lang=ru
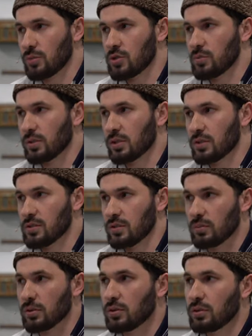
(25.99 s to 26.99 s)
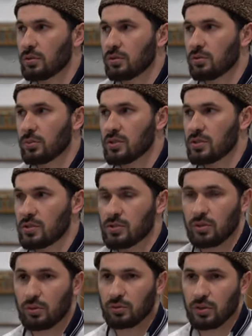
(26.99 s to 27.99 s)
с меканцами в
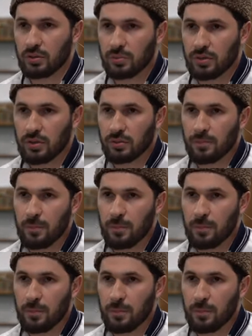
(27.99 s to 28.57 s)
местности Худайбия